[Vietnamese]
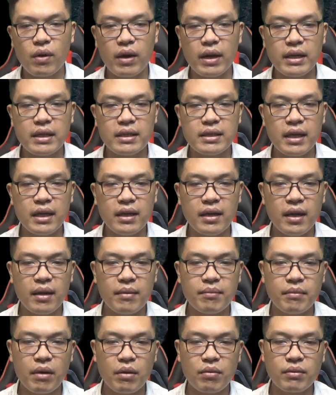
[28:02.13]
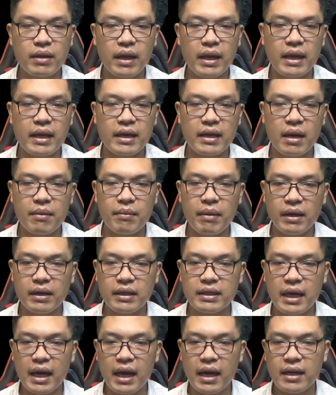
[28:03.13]
ấy chết, móng tay đã bắn
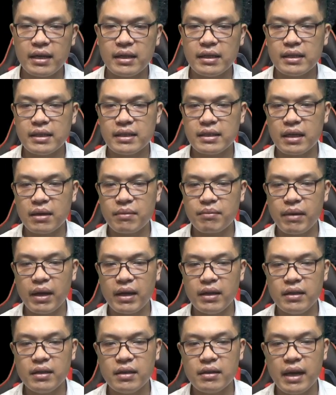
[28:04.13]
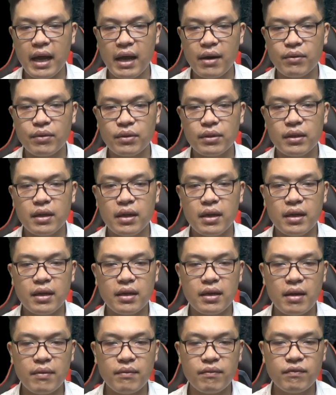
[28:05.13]
ra, sắc bén như đao,
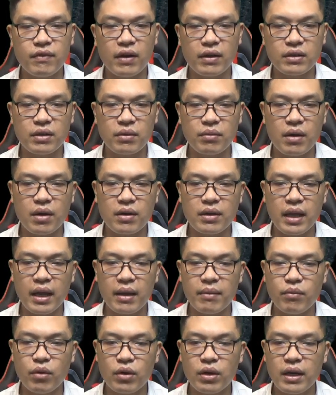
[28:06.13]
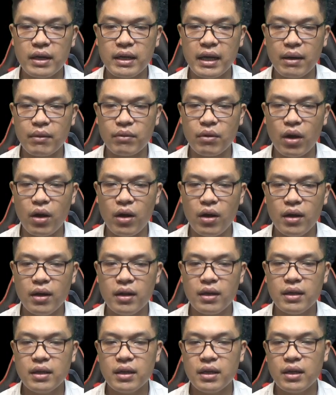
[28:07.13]
đâm vào trong cơ thể một người nào đó,
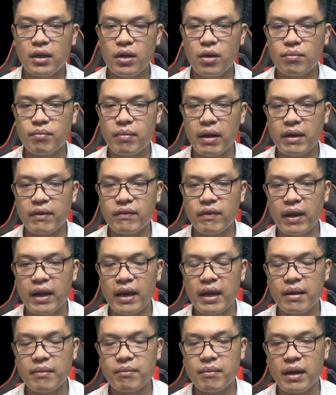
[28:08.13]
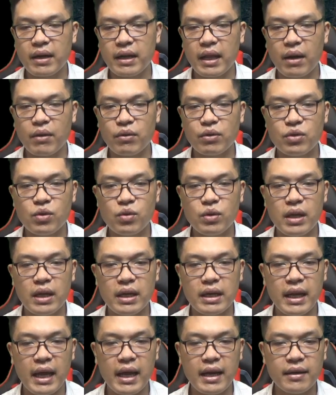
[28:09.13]
lúc bay về mang theo chút thịt
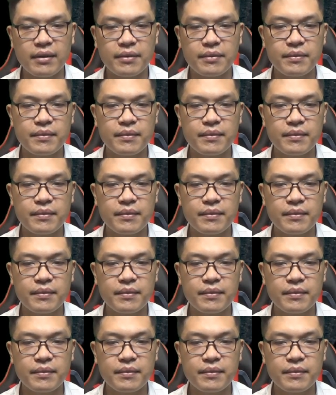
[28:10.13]
nát.